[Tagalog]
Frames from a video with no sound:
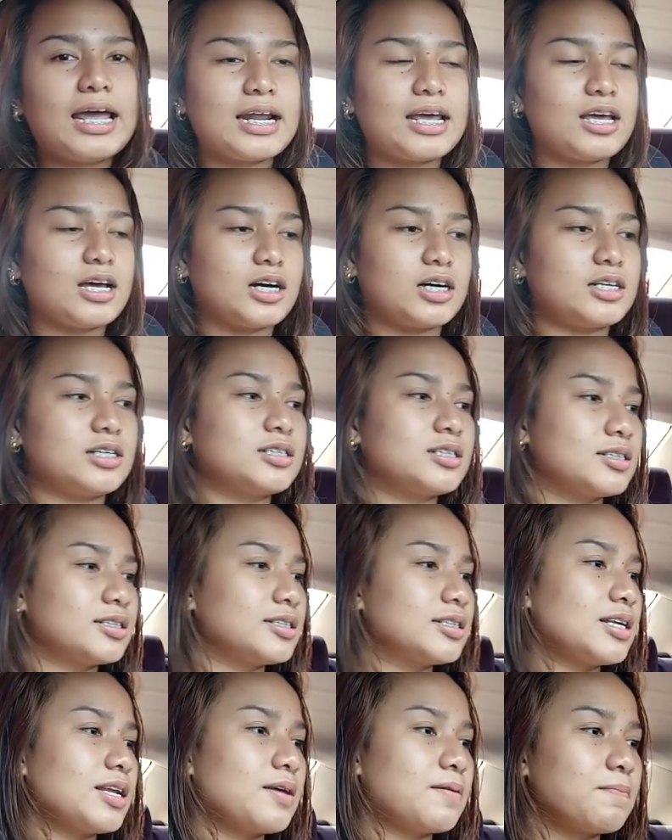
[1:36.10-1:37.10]
And ayun,
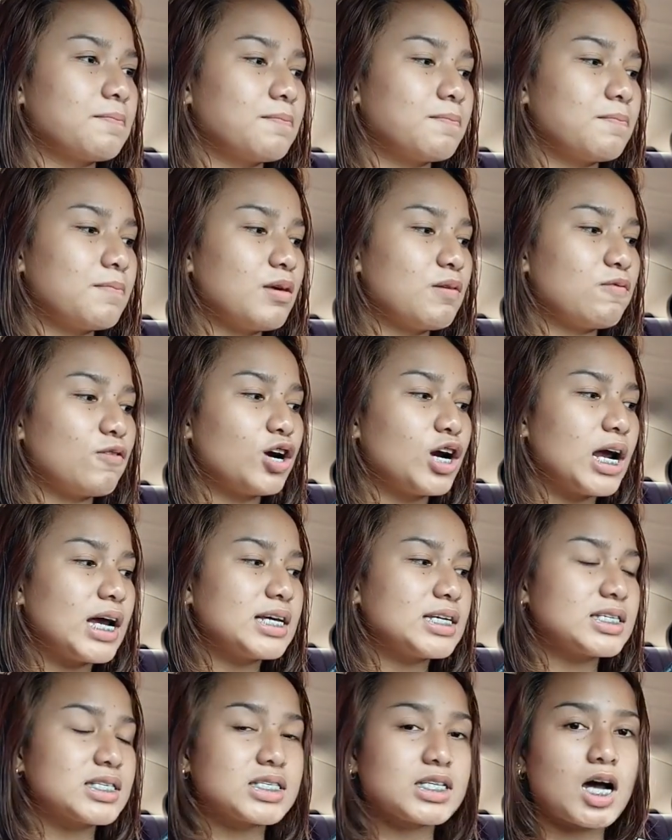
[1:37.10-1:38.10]
before
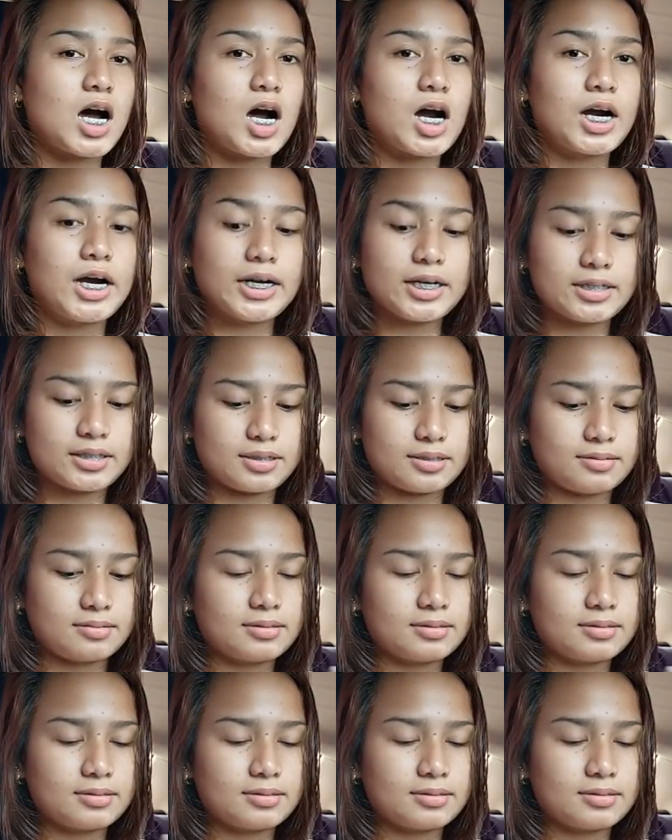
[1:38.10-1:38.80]
I start,